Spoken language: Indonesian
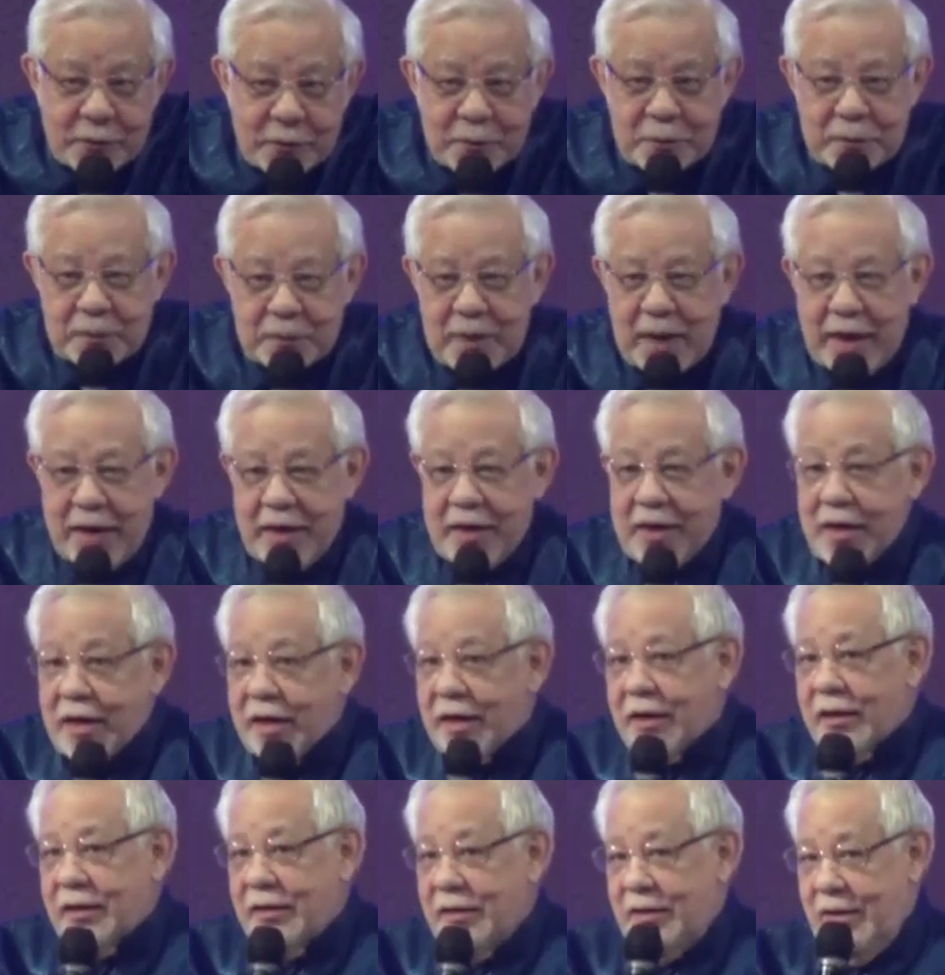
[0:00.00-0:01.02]
tuai.
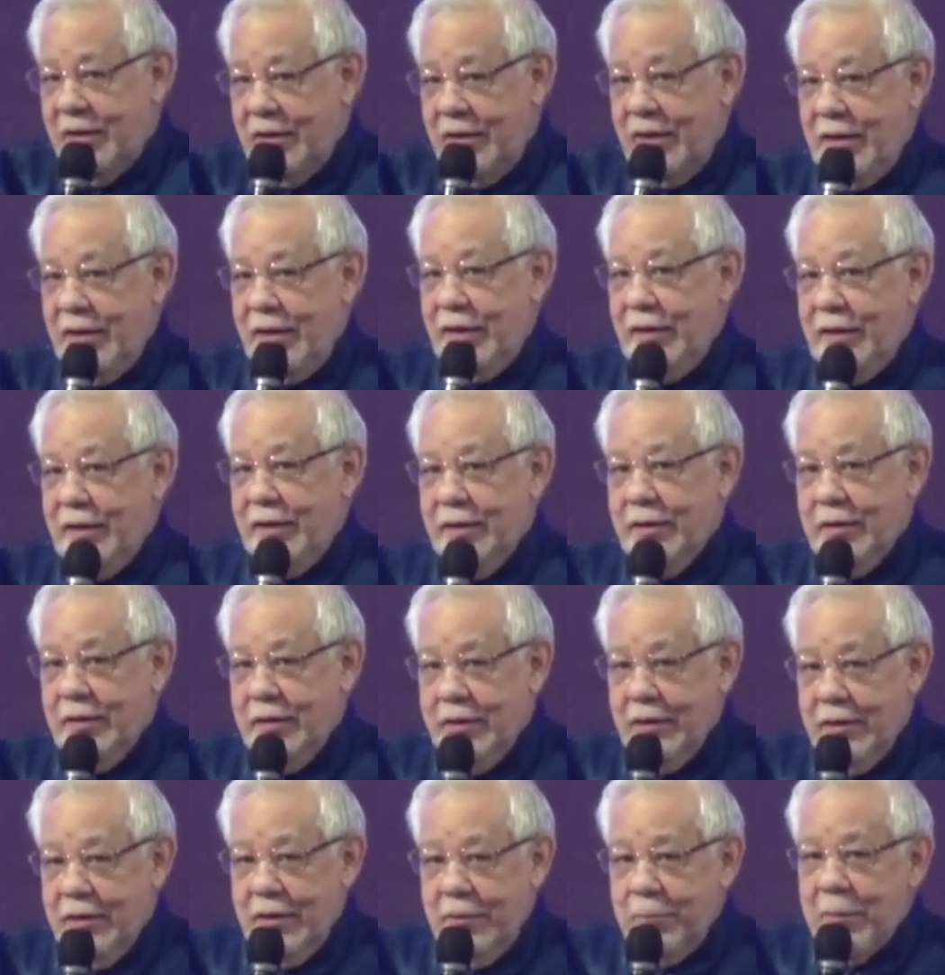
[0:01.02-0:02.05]
Ngerti.
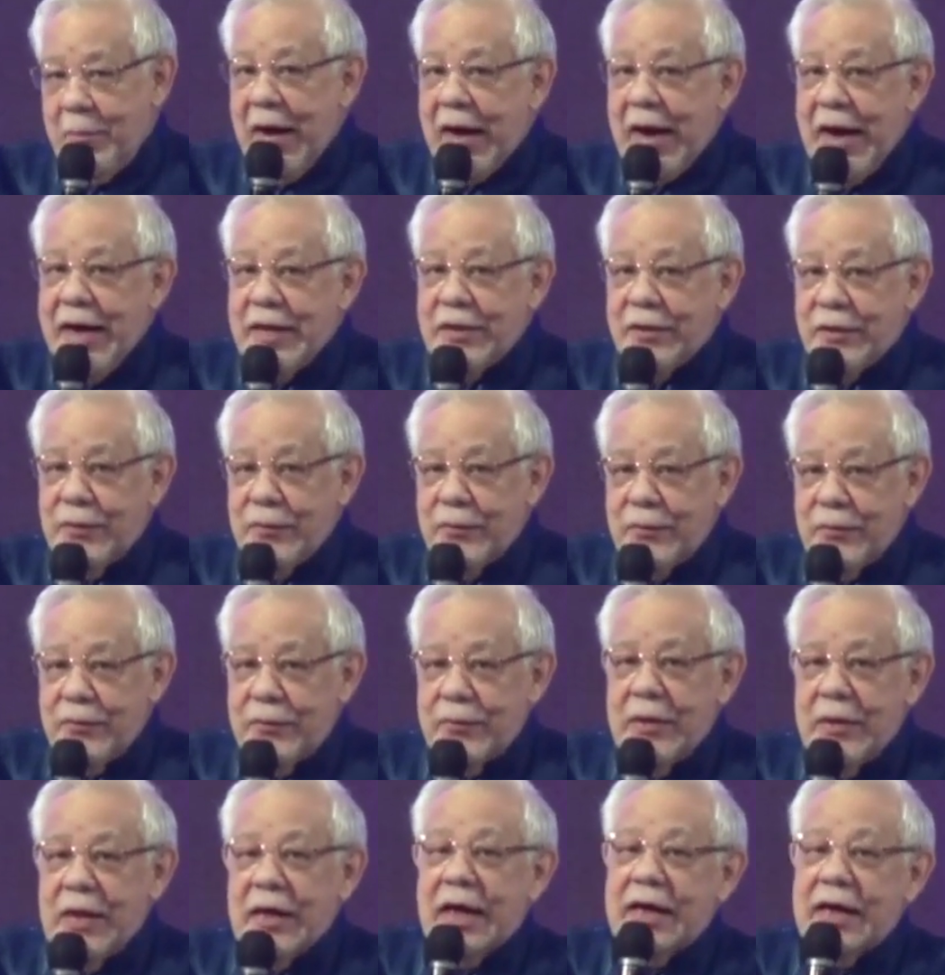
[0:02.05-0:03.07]
Maka
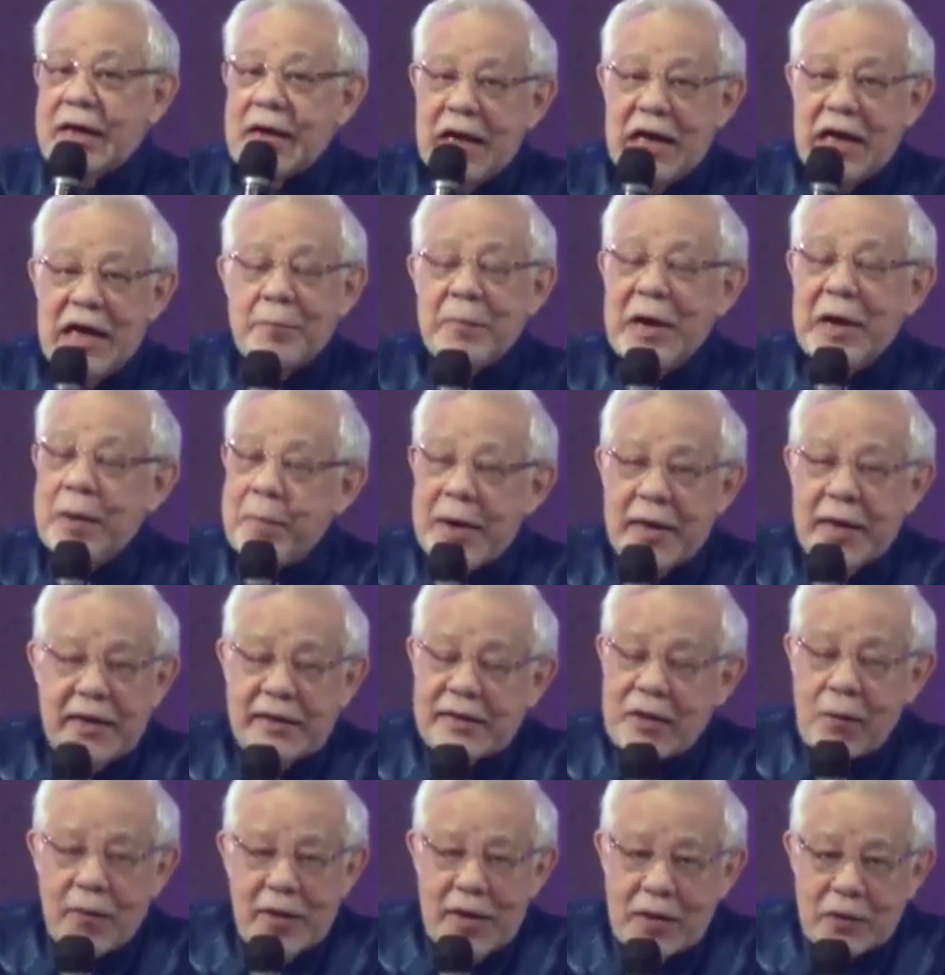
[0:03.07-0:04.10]
itu kadang-kadang memang
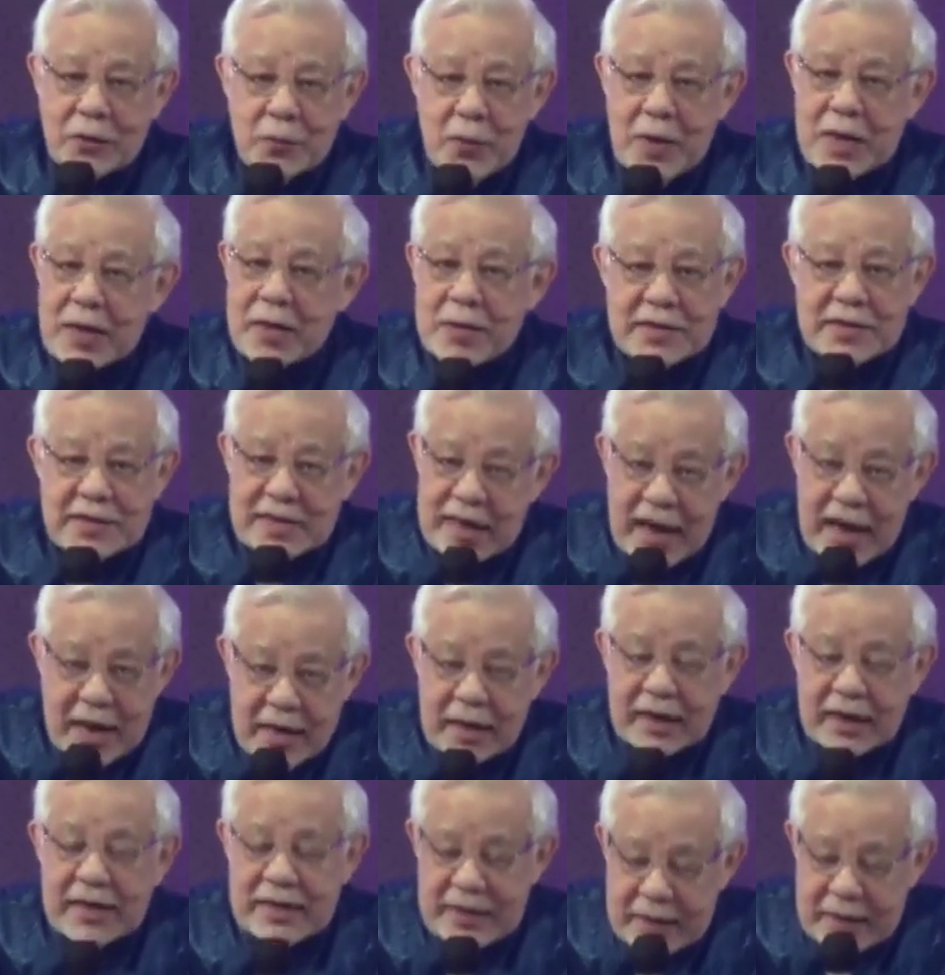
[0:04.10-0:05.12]
kita orang tua ngeser
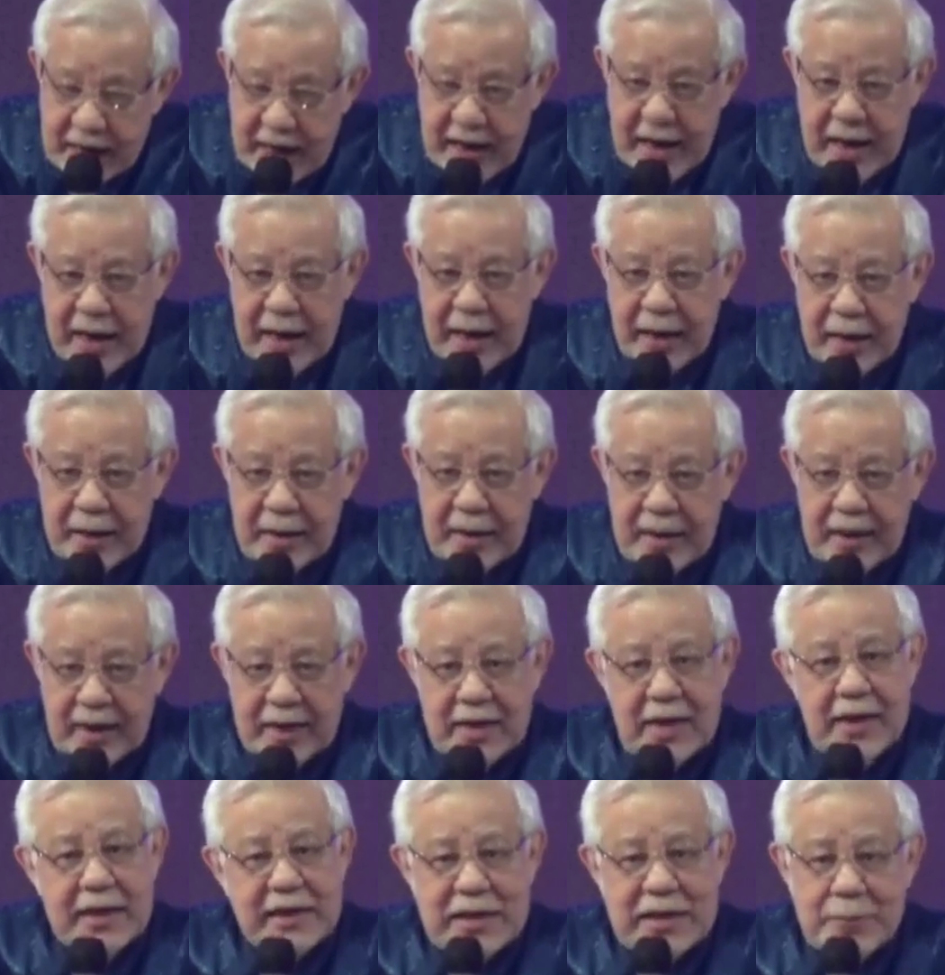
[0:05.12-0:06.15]
anak iya.
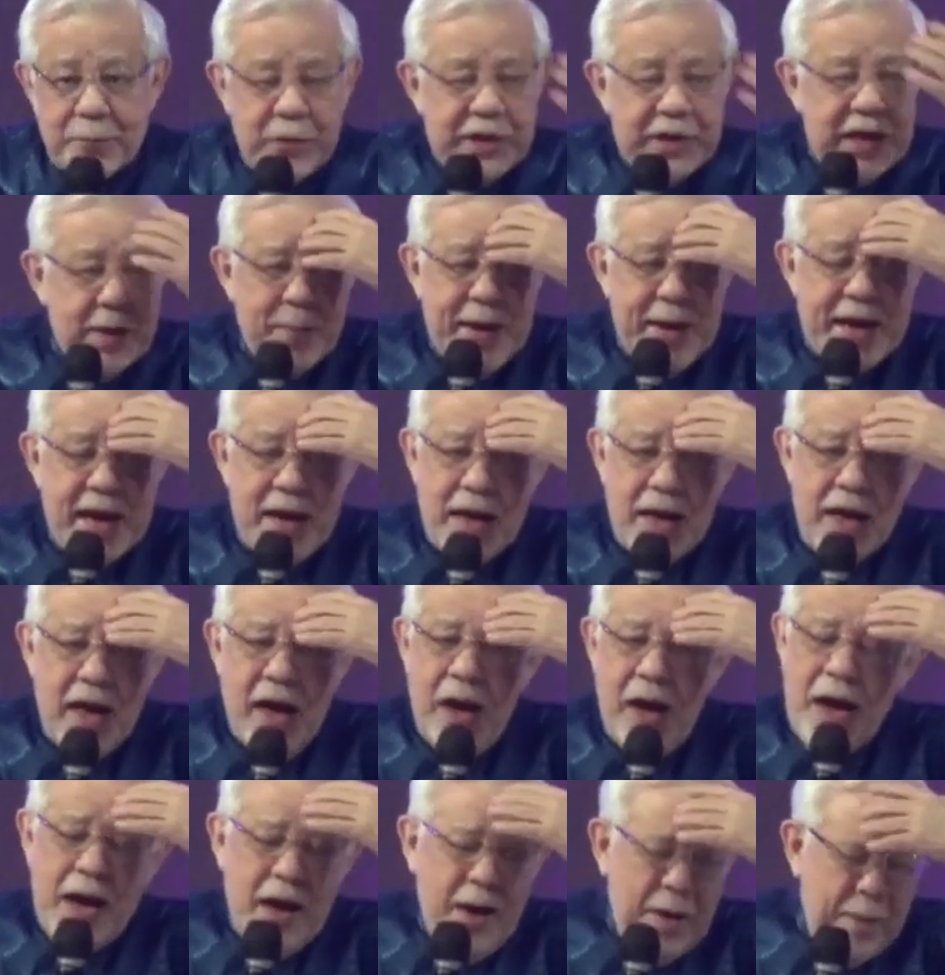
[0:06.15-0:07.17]
Karena kita punya beda
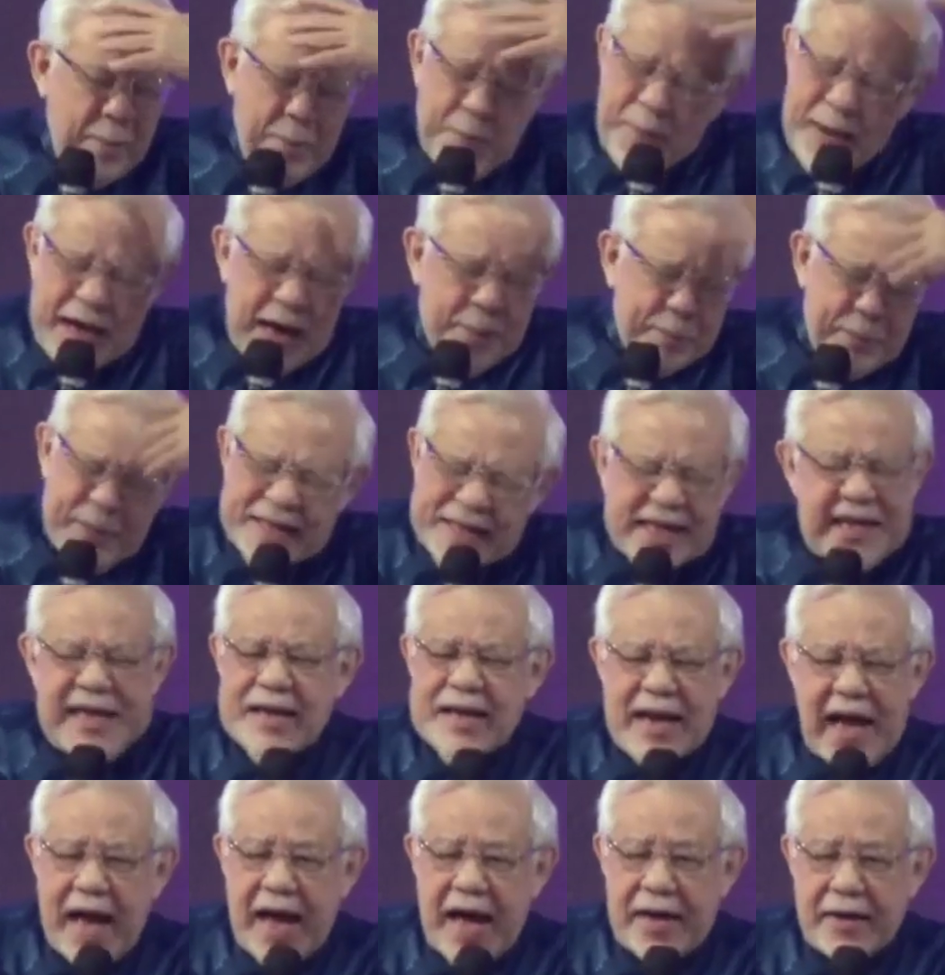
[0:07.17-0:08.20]
beda
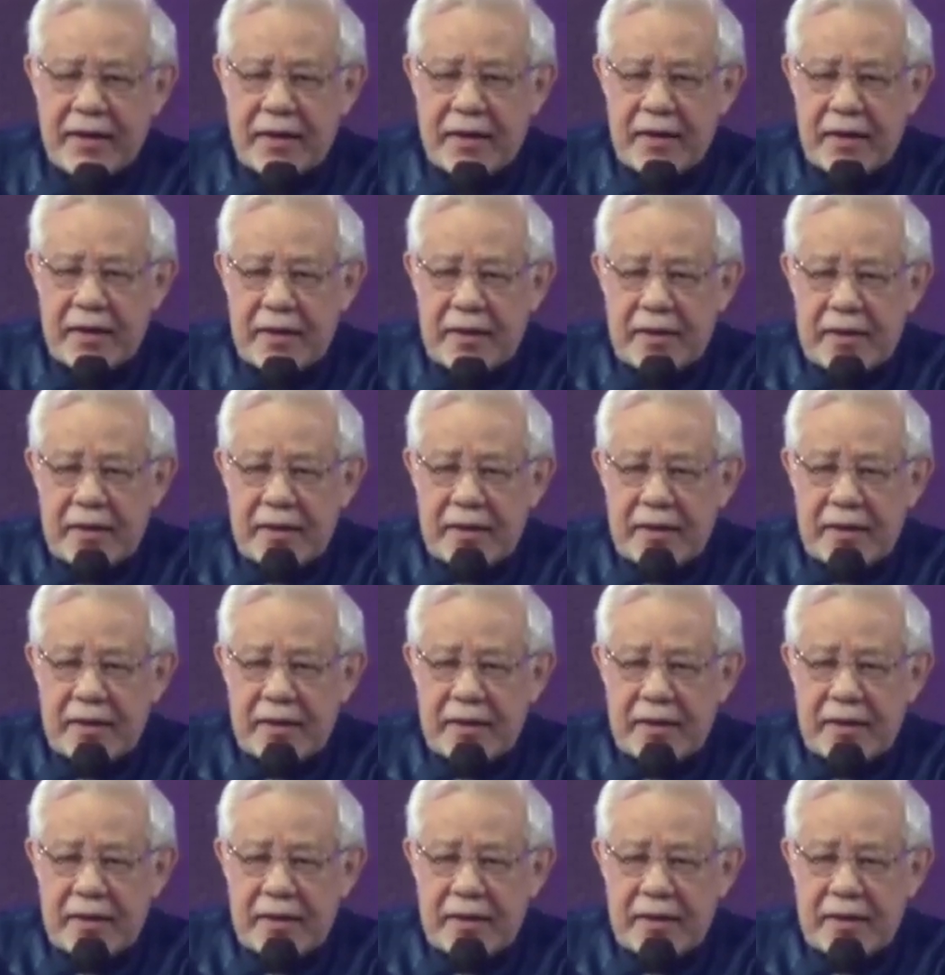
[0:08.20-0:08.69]
pikiran.